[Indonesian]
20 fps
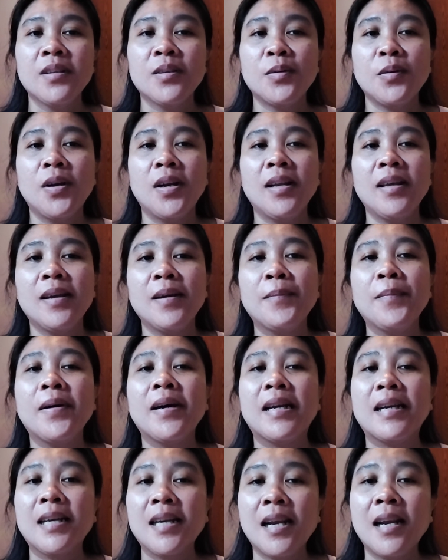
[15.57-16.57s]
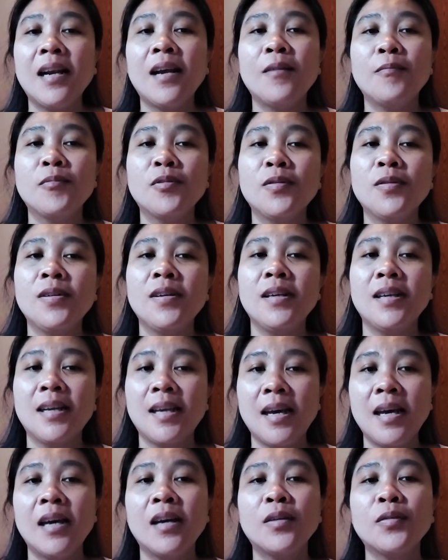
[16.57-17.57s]
Soalnya kemarin
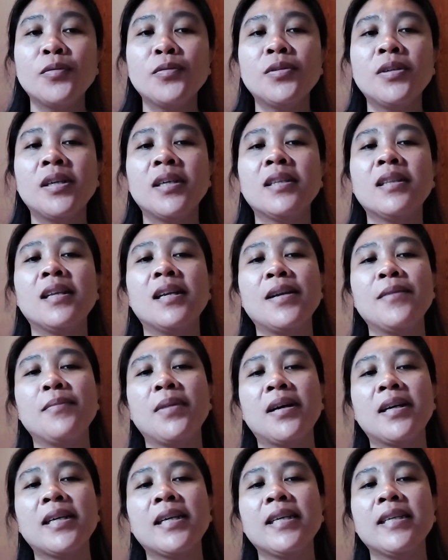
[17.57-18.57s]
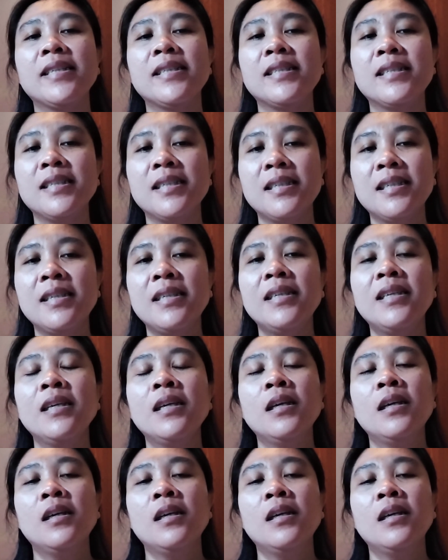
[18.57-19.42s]
Alhamdulillah aku udah terima gaji